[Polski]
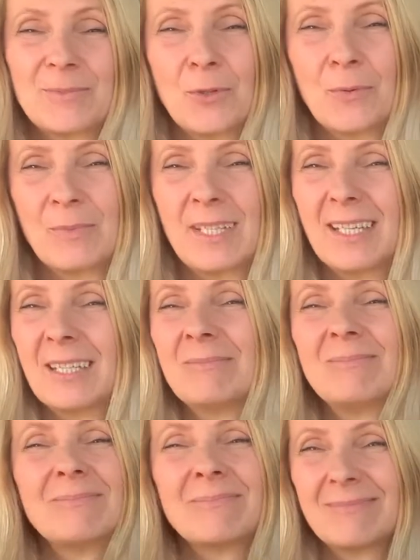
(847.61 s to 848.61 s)
u mnie
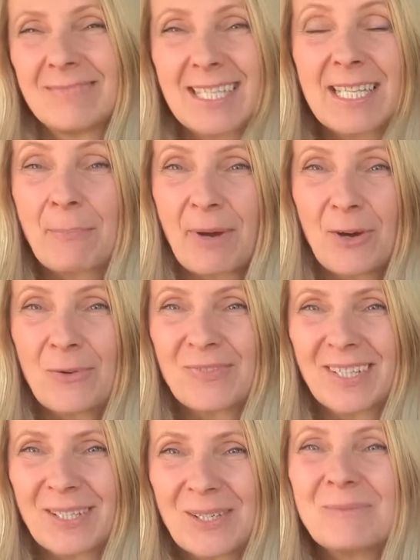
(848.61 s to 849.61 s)

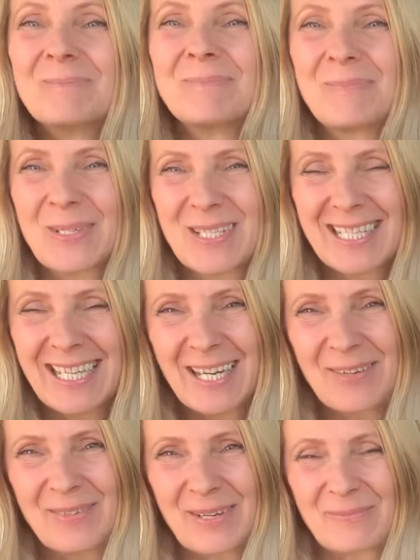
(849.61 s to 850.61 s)
zapachowego.
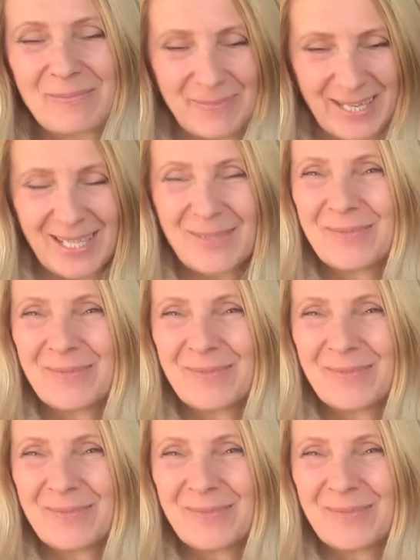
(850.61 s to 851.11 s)
Pozdrawiam, pa!